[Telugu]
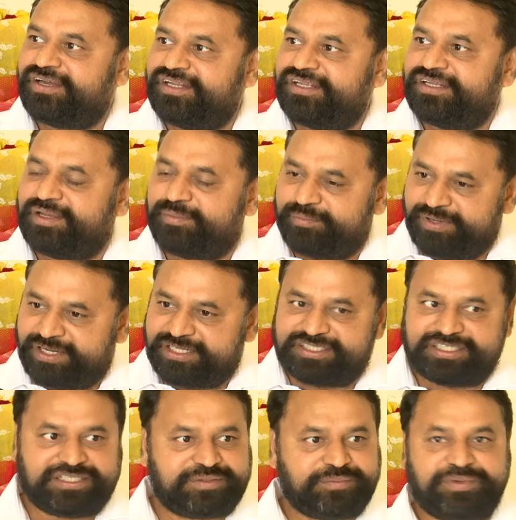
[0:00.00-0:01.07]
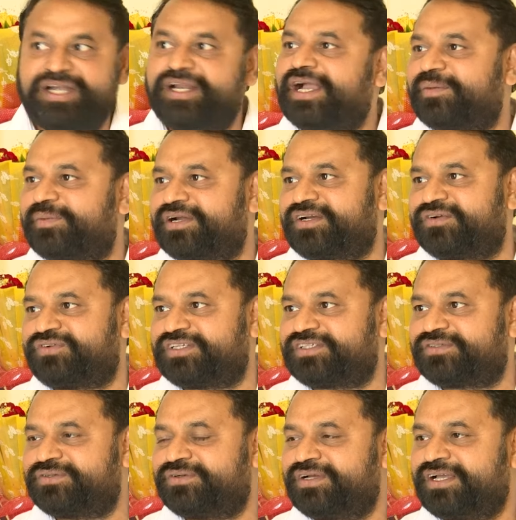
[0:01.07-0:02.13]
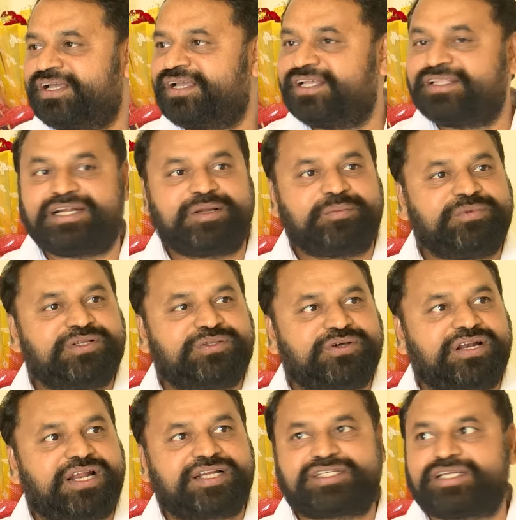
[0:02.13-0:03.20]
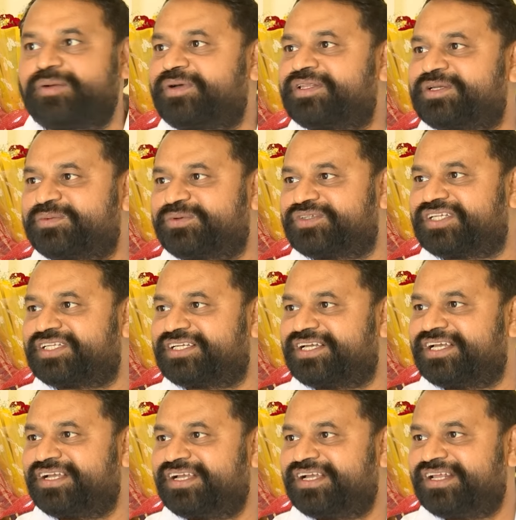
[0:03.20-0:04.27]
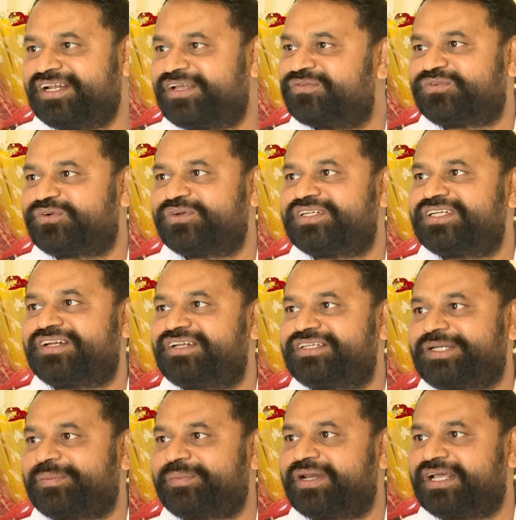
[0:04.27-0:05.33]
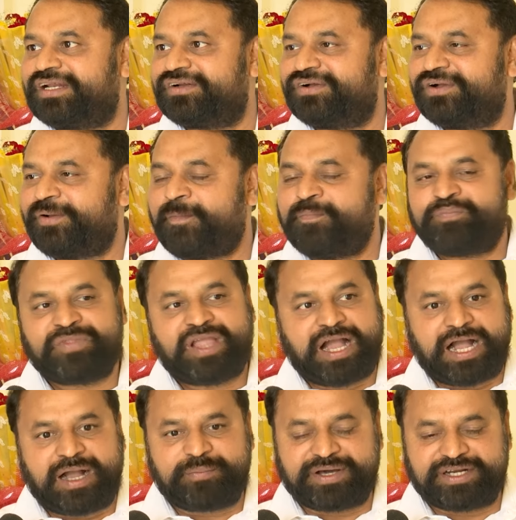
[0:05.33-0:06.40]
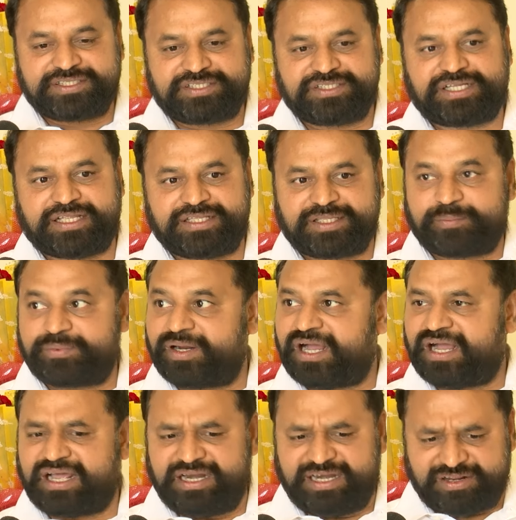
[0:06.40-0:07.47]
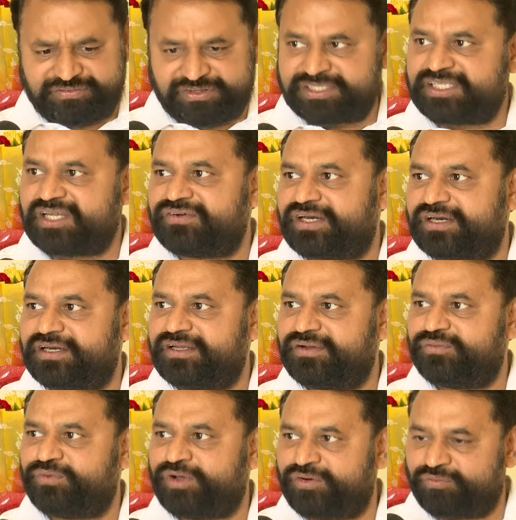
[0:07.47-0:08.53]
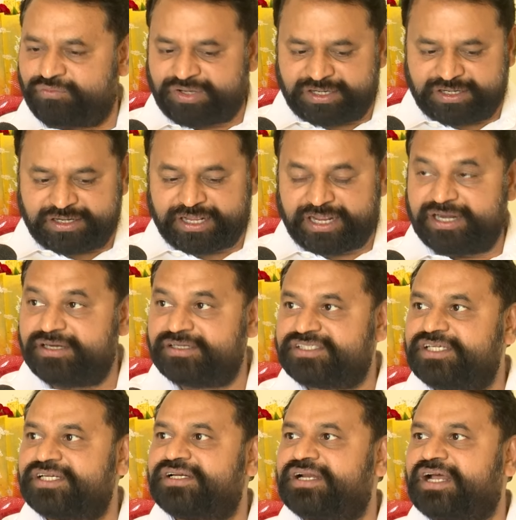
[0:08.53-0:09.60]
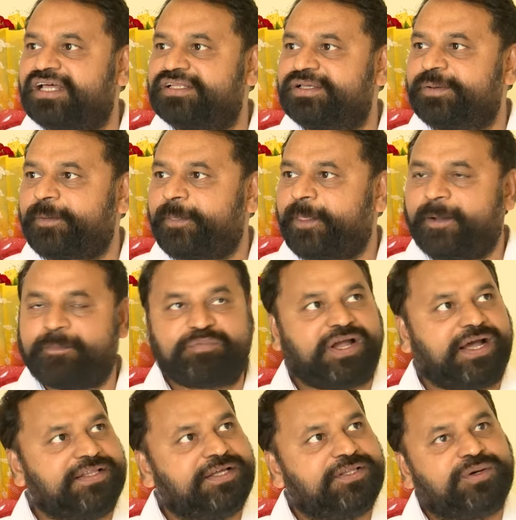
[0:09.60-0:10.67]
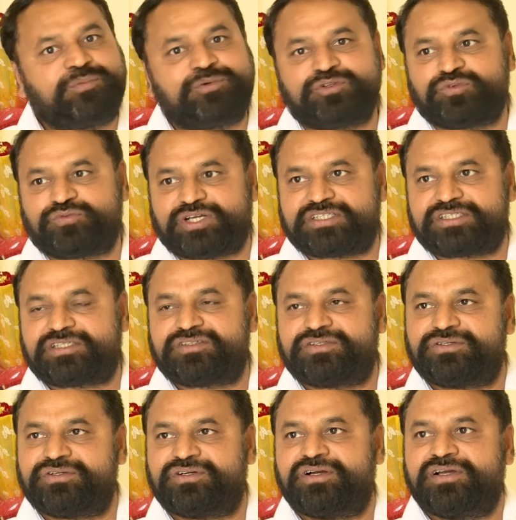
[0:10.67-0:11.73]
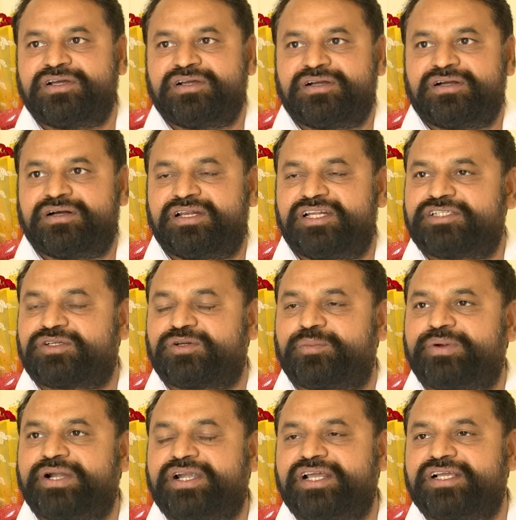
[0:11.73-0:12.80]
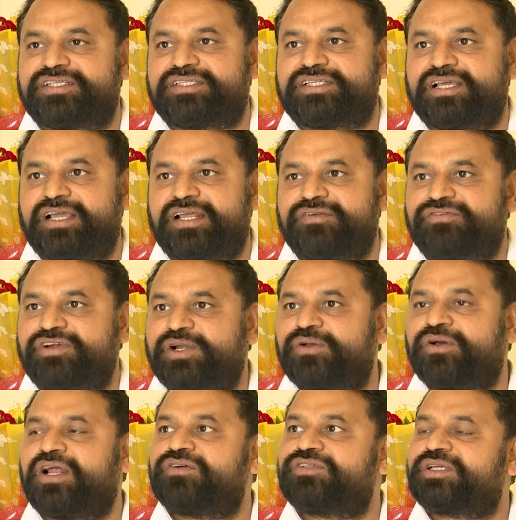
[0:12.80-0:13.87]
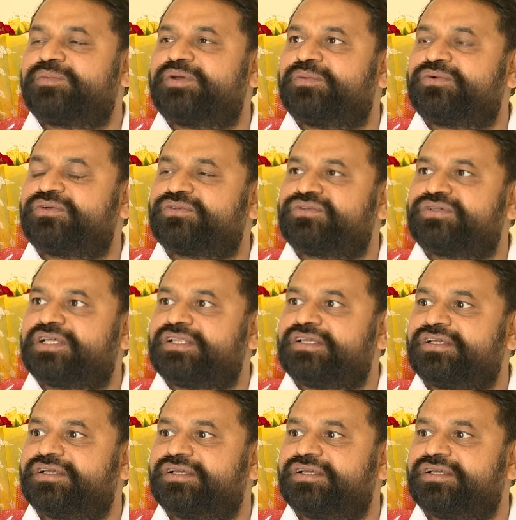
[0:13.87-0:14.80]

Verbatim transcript: రిలీజ్ వెంట చేసి మీడియాకి పెట్టిన ఫస్ట్ ఎందుకంటే మీతో లక్షల మందికి పోతుంది నేను రిలీజ్ చెప్పలేను ఆ పరిస్థితి అంత ప్ర లెవెన్త్ అవర్ వన్ వన్ నైన్ సీట్ నాది అదేదో ముందు ఫస్ట్ లిస్ట్లో పెట్టేస్తే వీడియోలు అవసరం ఏమనుకుంటుంది